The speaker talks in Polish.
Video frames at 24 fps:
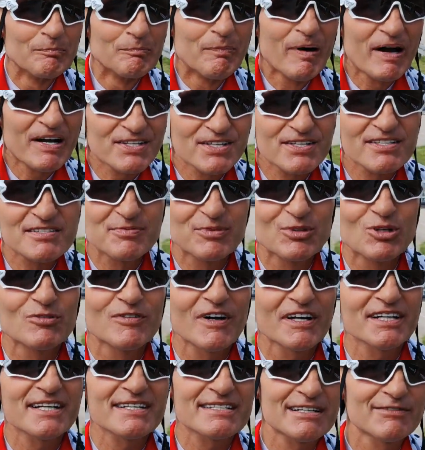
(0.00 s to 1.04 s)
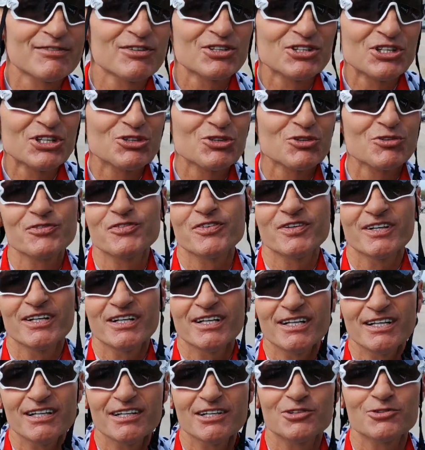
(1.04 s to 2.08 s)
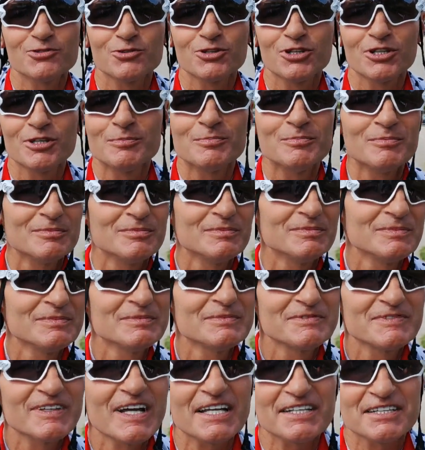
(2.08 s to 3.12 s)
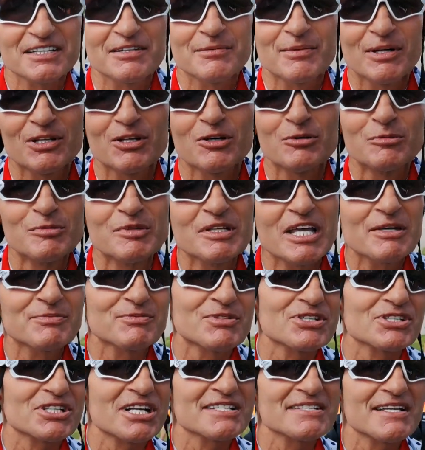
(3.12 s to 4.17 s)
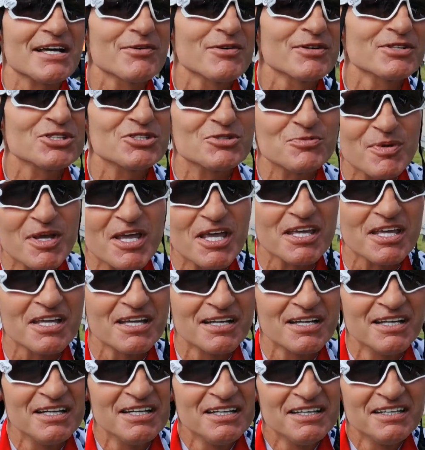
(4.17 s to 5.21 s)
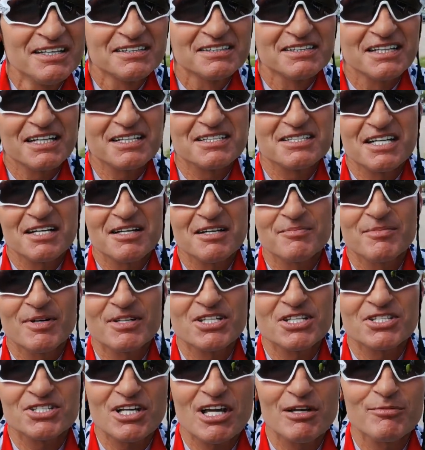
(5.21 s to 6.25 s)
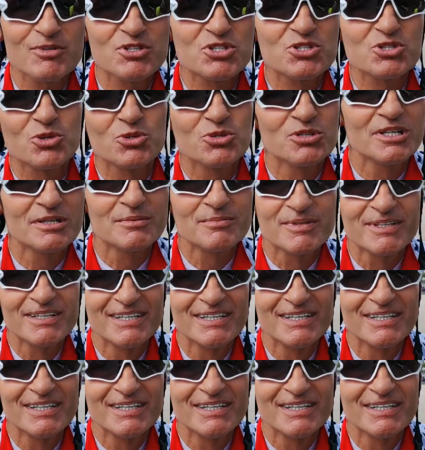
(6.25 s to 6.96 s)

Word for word: bardziej zbudowanych zawodników, e, którym wiatry będą mniej przeszkadzały niż mi. Także będzie trzeba trzeba być czujny.